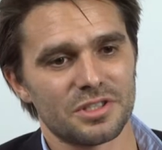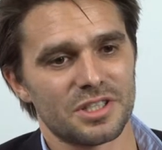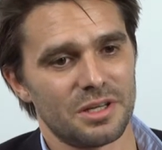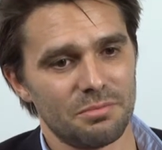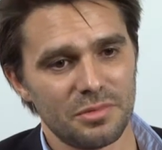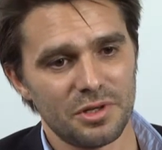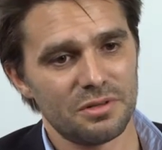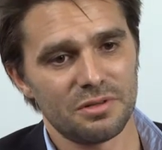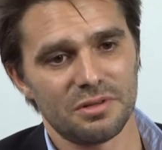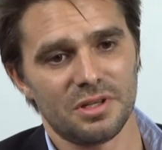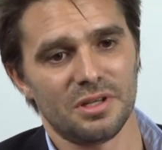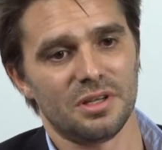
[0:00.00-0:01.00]
es
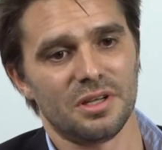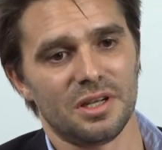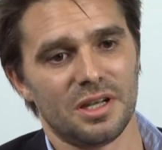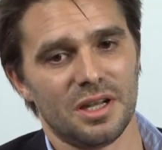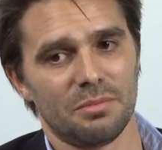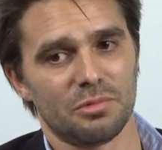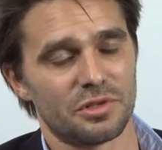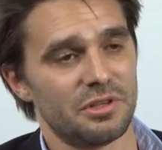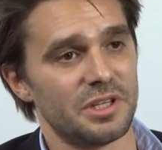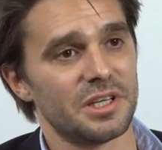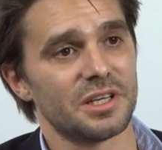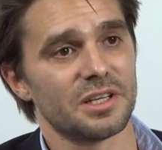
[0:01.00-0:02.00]
amplio, la
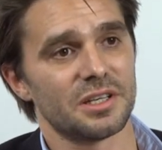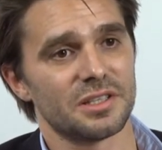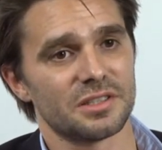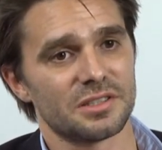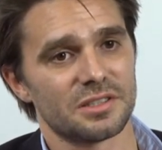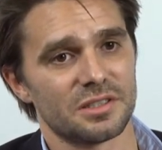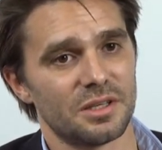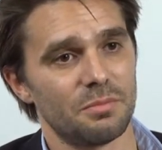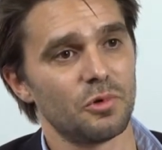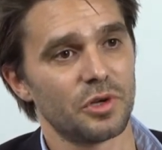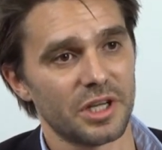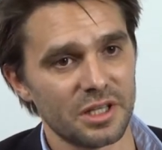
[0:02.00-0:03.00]
posibilidad es,
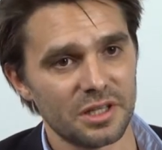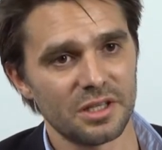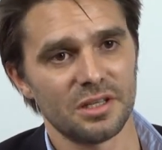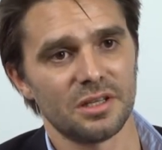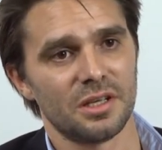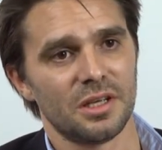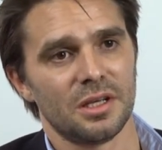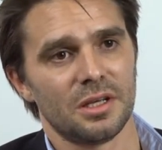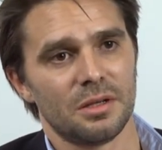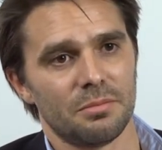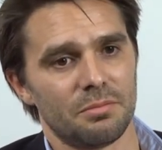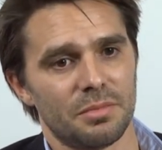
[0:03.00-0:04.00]
muy grande,
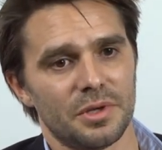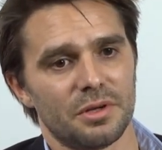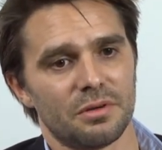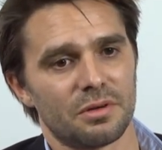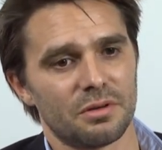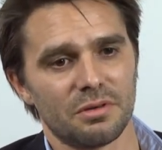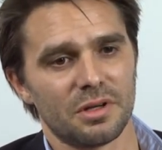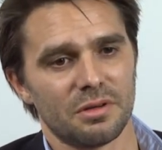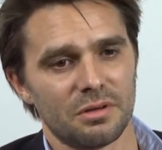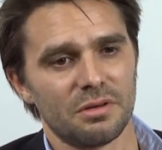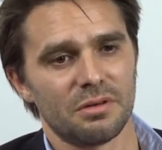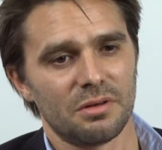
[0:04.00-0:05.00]
pero creo
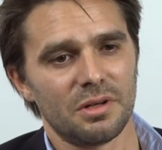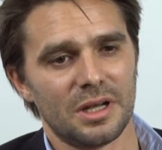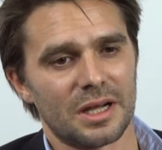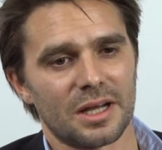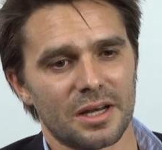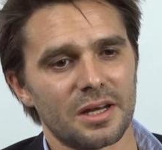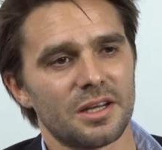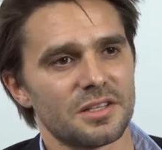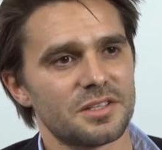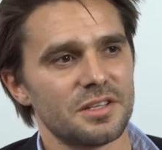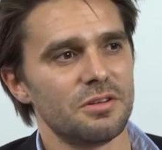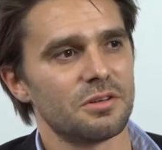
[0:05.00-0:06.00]
que la carrera
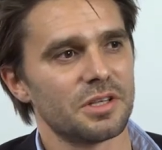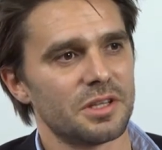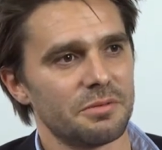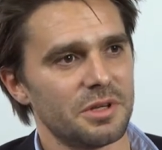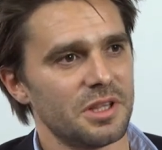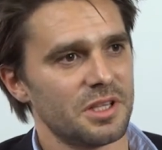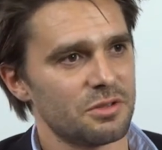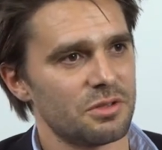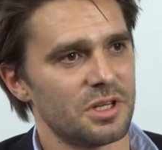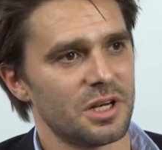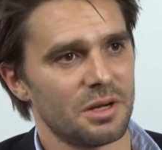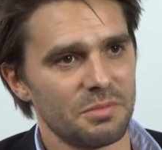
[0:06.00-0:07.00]
en sí lo que te brinda
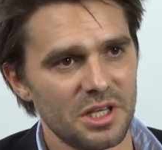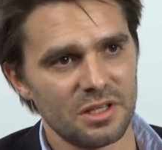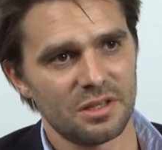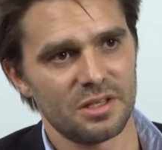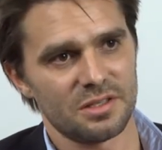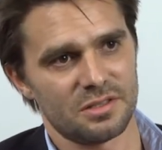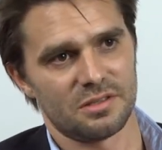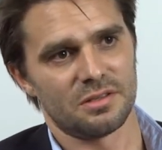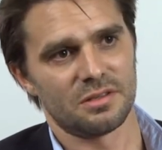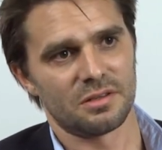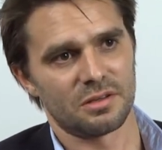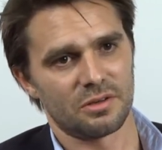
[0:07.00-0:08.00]
son herramientas
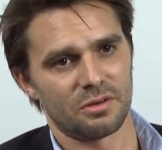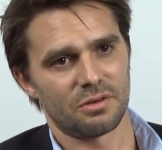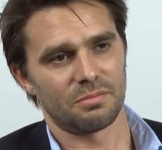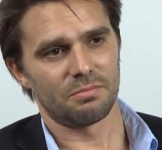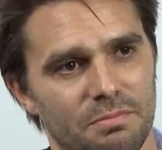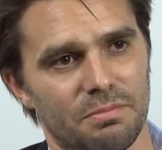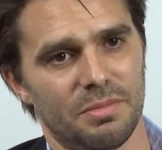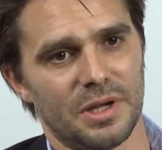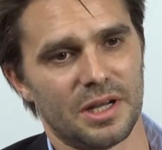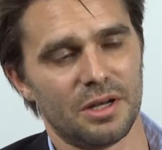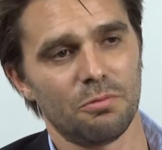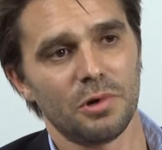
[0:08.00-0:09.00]

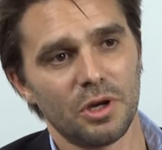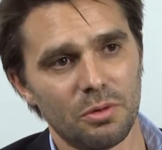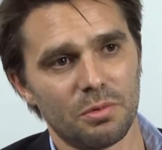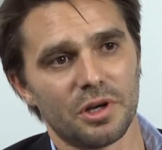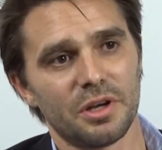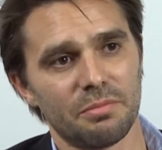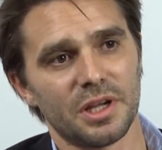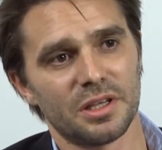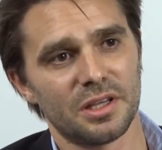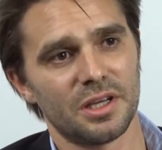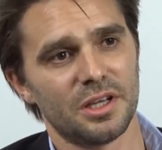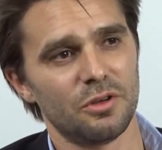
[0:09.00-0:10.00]
para luego poner en
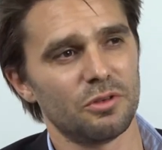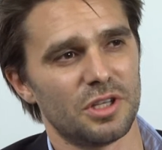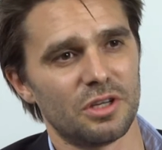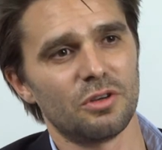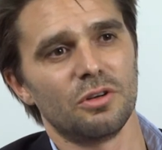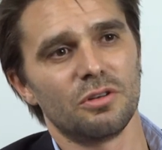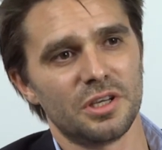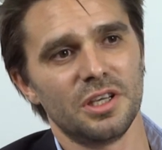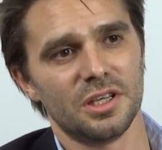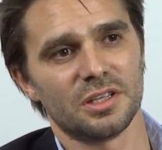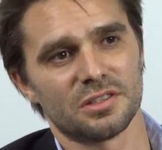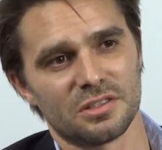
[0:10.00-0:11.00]
práctica y no
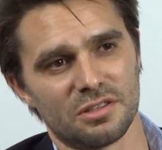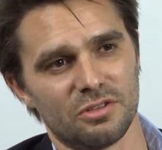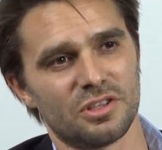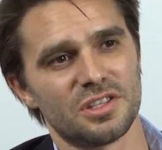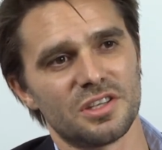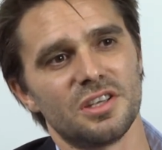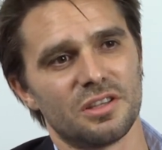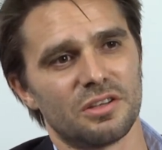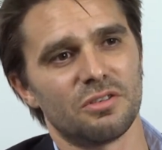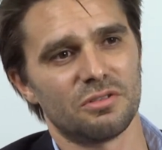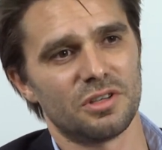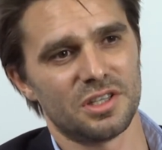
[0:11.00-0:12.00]
tecnologías. No te enseña de
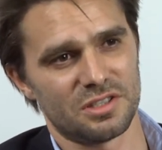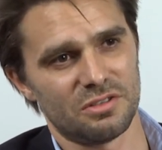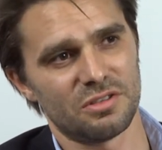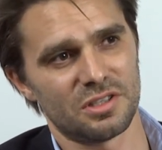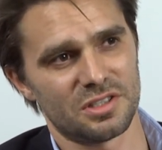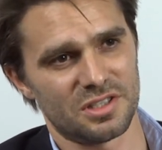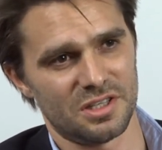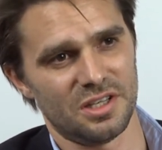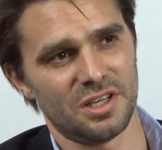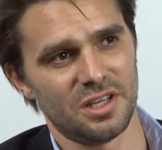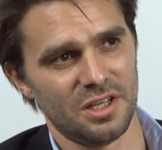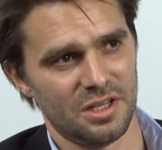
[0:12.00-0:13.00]
tecnologías, sino te
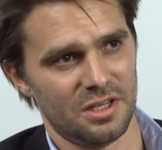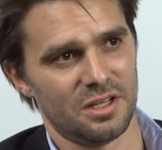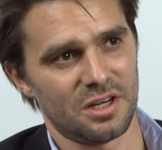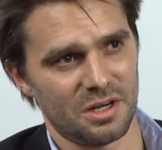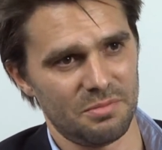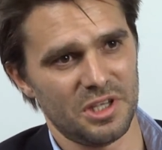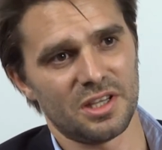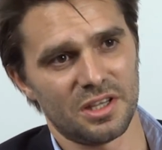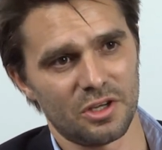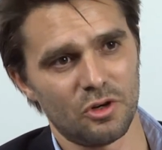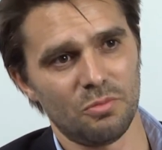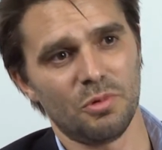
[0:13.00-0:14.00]
enseña herramientas
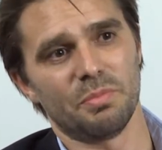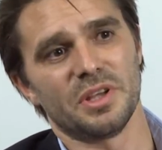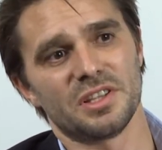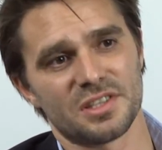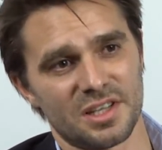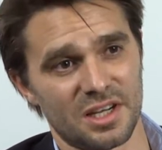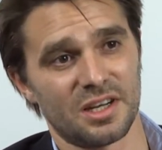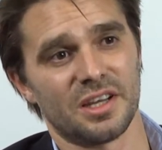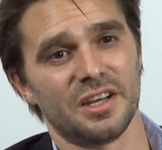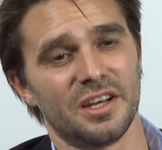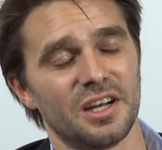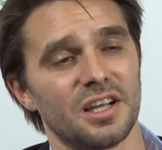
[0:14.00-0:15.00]
de cómo pensar,
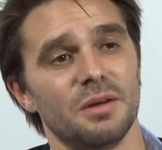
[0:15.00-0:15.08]
generar